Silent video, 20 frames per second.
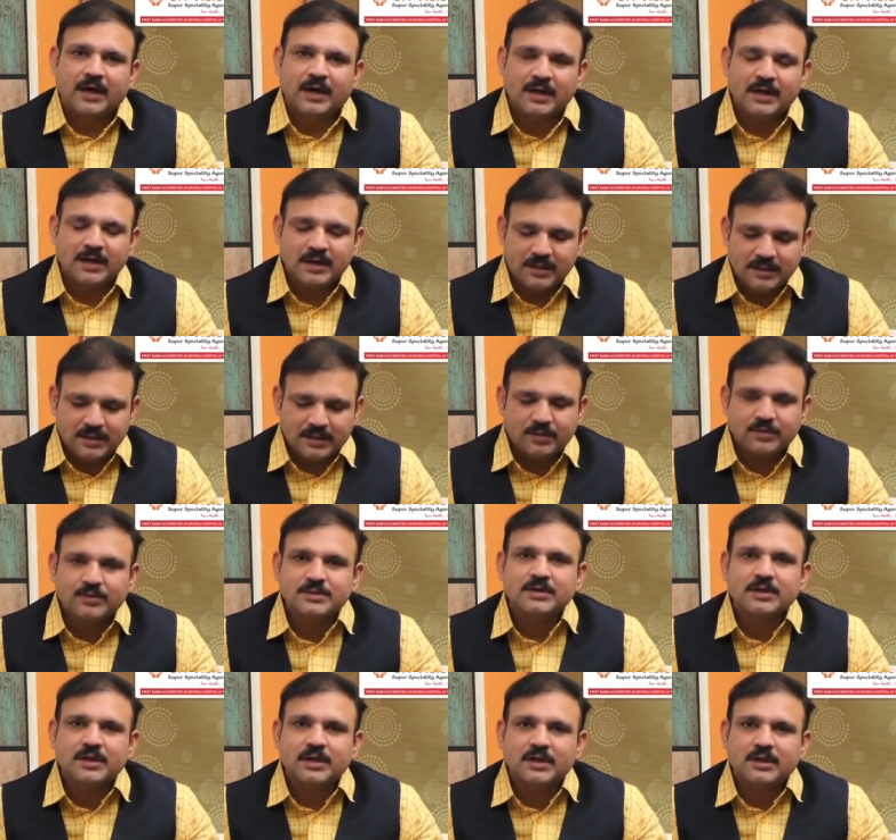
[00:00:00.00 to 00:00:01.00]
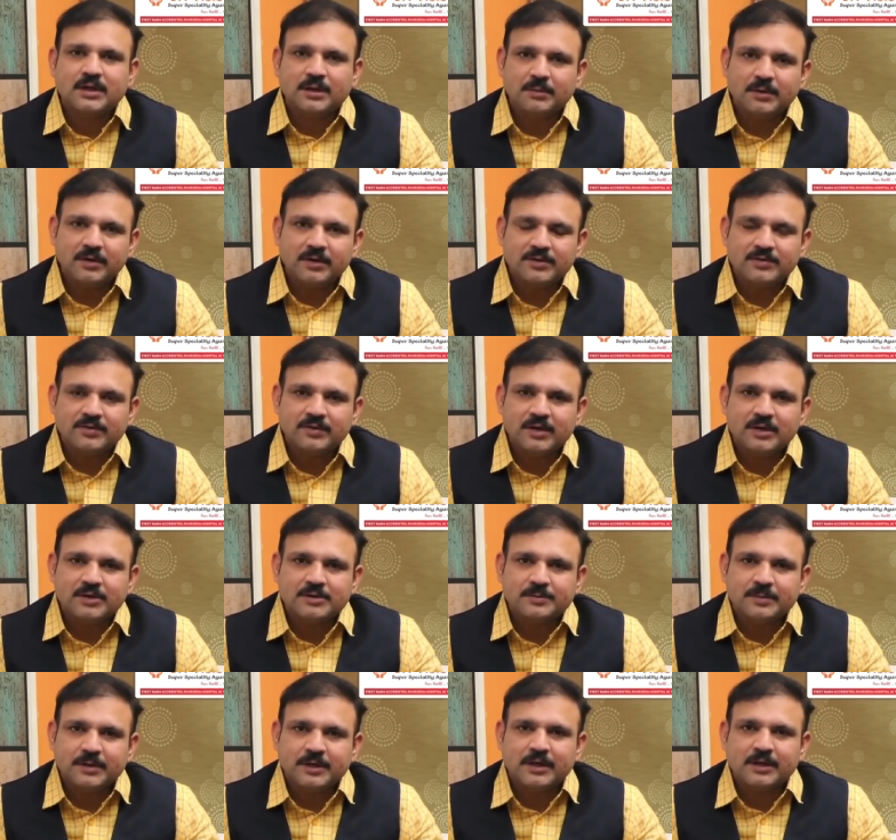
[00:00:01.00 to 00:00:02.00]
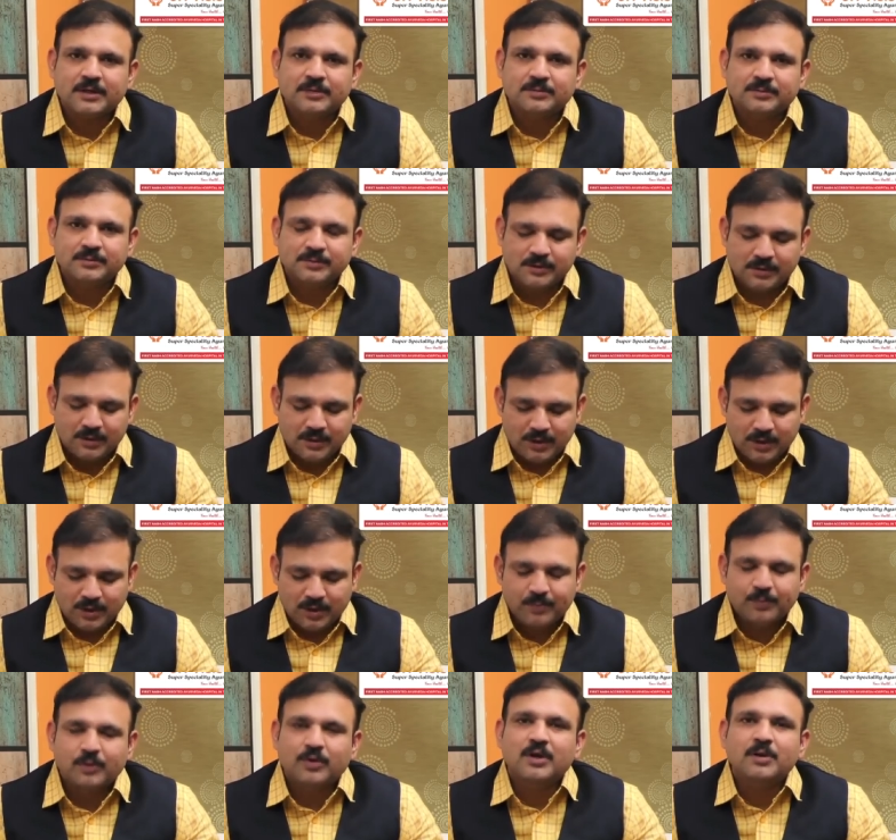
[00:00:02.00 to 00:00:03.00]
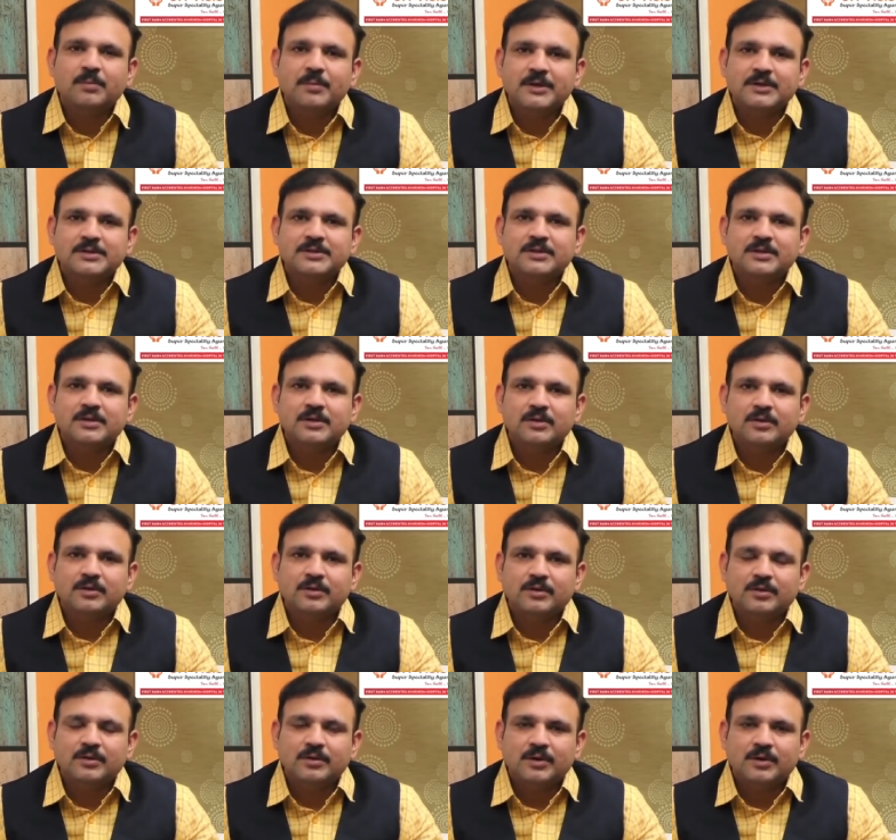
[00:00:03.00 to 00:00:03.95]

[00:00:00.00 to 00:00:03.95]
అలాంటిది ఈ రోజున డబ్ల్యూహెచ్ఓ నాన్స్ ప్రకారం ఇప్పుడున్న పరిస్థితుల్లో